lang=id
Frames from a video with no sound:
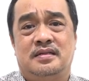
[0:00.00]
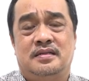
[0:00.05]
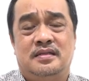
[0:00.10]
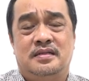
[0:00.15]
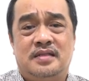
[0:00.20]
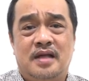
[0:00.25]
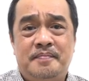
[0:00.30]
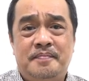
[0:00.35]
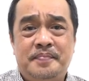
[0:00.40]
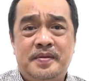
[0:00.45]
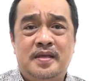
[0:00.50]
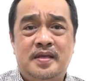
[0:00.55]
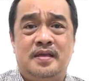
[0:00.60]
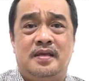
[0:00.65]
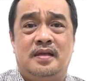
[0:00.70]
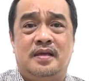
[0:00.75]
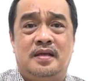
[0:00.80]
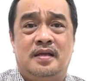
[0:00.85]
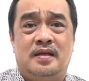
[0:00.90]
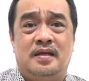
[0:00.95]

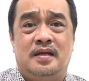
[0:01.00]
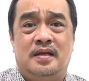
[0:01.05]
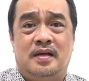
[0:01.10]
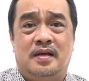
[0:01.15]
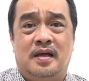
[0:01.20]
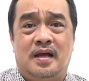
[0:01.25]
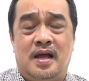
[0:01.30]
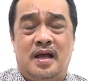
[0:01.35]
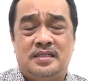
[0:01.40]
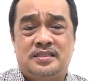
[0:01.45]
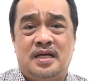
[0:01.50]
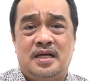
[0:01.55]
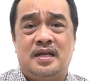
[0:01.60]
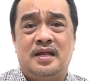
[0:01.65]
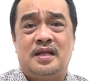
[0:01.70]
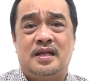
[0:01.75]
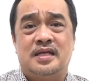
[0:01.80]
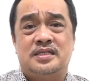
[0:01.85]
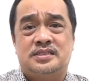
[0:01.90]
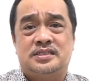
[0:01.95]
Tetapi
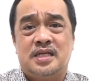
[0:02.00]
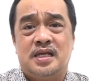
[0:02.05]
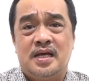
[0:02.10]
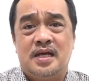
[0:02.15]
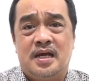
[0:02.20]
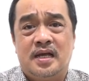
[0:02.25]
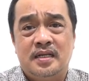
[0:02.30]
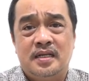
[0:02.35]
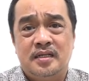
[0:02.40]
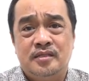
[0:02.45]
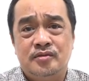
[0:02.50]
acara yang sehat